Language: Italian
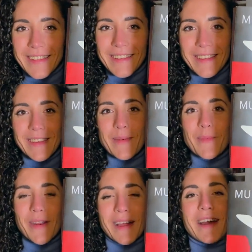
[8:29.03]
di
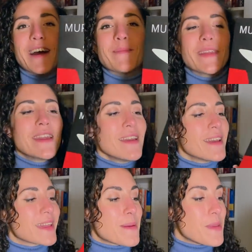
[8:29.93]
Murakami,
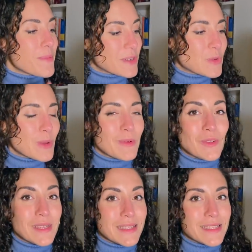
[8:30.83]
che mi è piaciuto
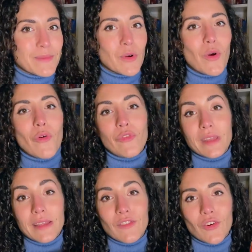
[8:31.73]
moltissimo, ho
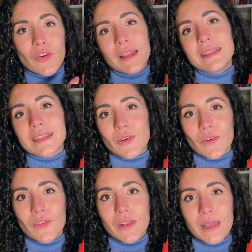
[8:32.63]
finito il
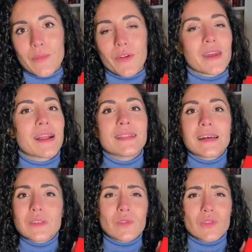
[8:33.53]
secondo libro, in
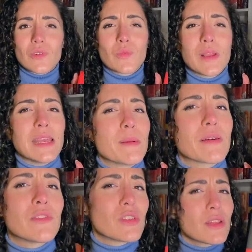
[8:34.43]
realtà sono solo due libri,
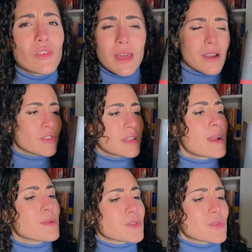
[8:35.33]
avevo detto che erano
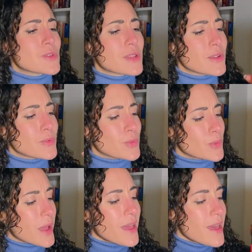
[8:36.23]
tre ma sono soltanto
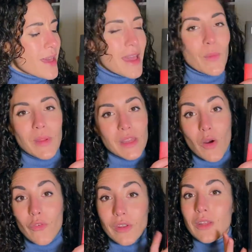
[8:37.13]
due, e quindi
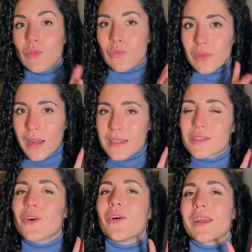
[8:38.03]
ho finito tutta la
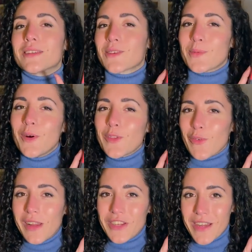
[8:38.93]
storia, sono molto
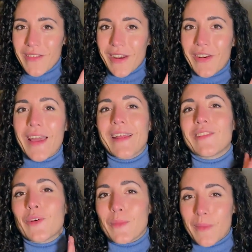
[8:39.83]
felice di averlo
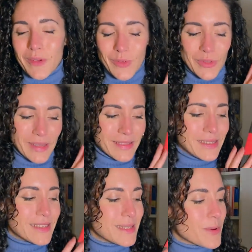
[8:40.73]
letto, mi è piaciuto
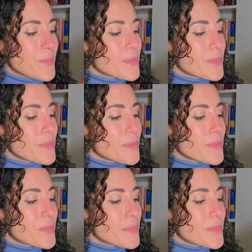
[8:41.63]
tantissimo.